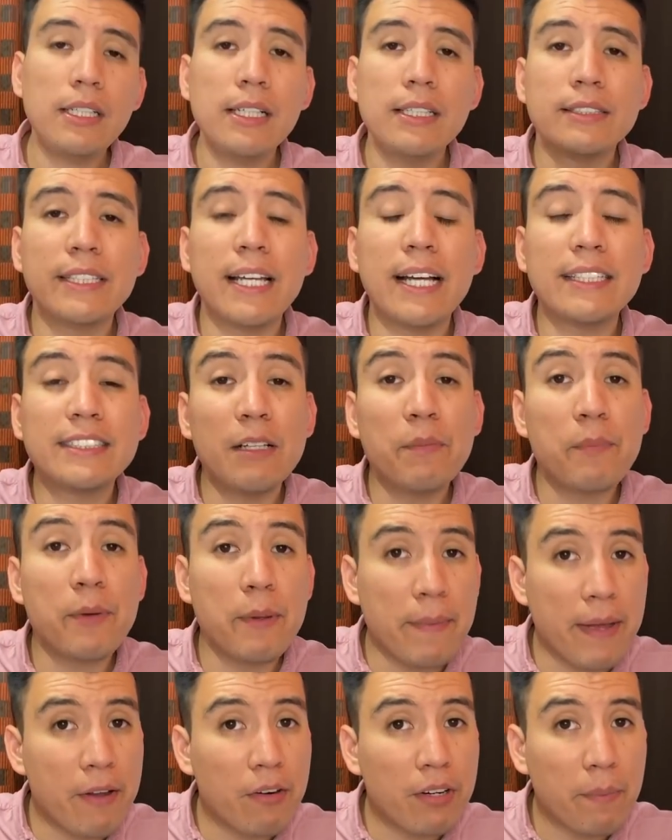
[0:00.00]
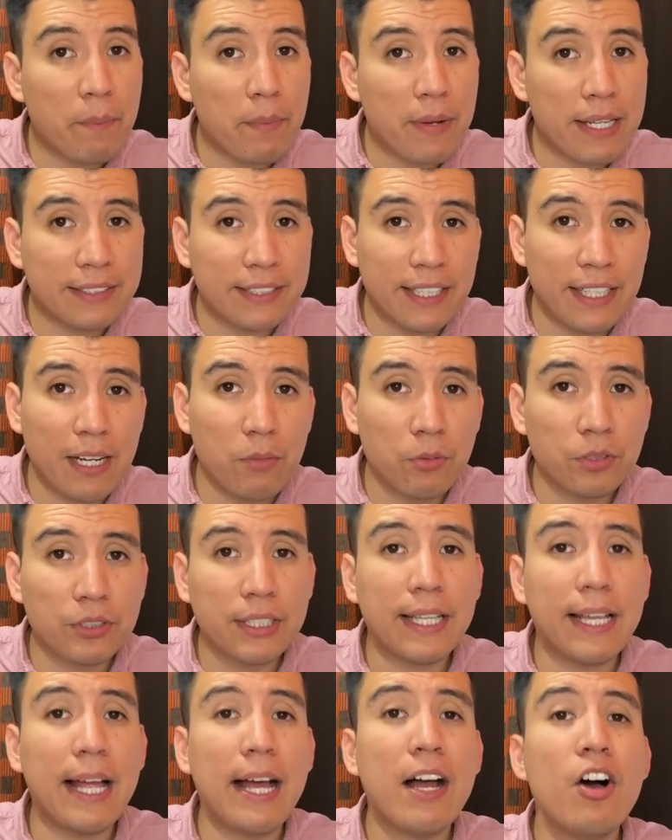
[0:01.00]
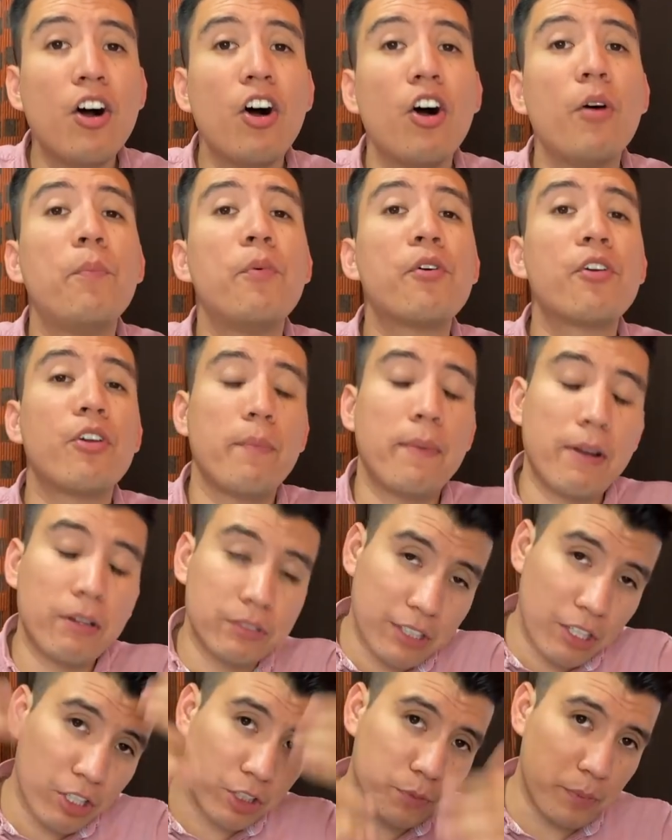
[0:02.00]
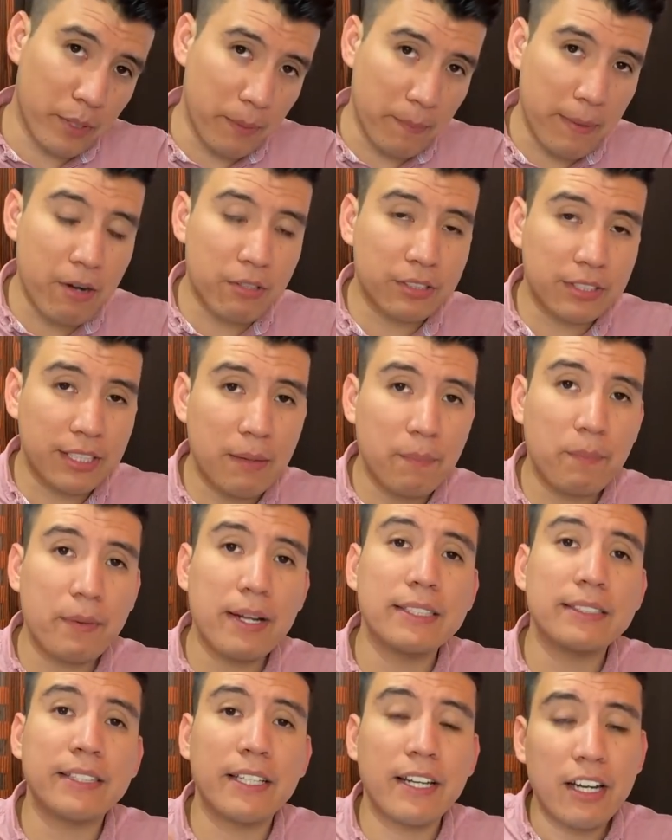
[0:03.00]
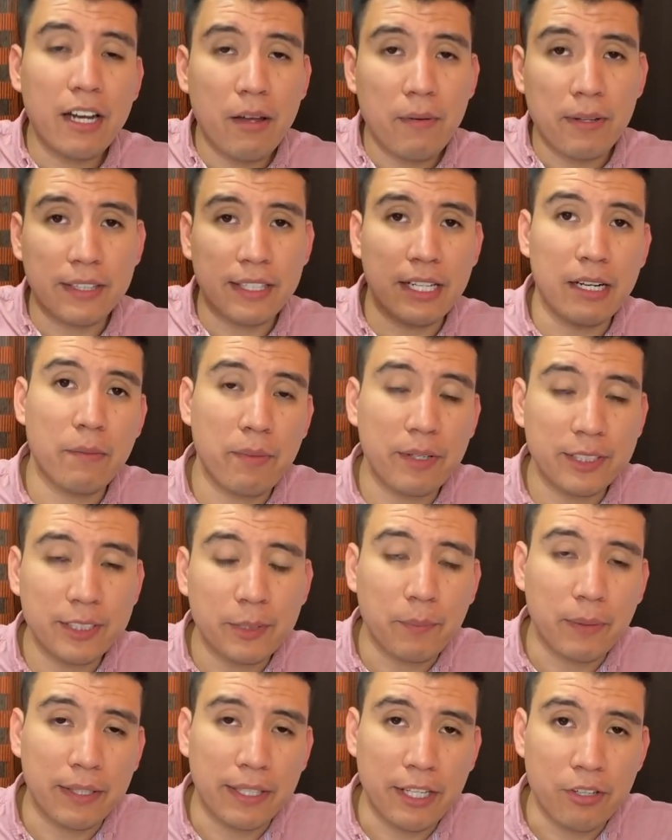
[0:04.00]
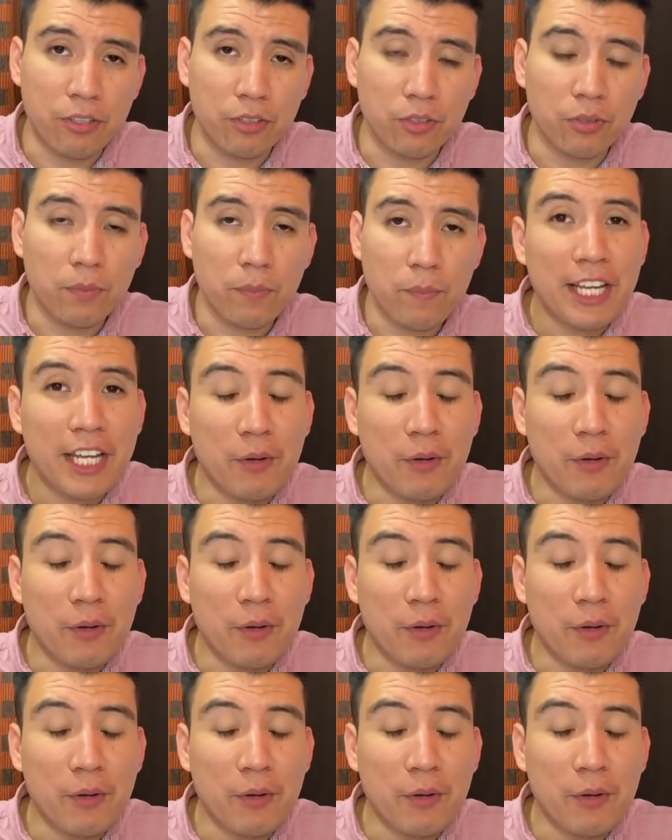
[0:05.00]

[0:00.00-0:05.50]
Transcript: seas el primero en aparecer en la búsqueda o por lo menos de los primeros en aparecer en la ventana principal de YouTube.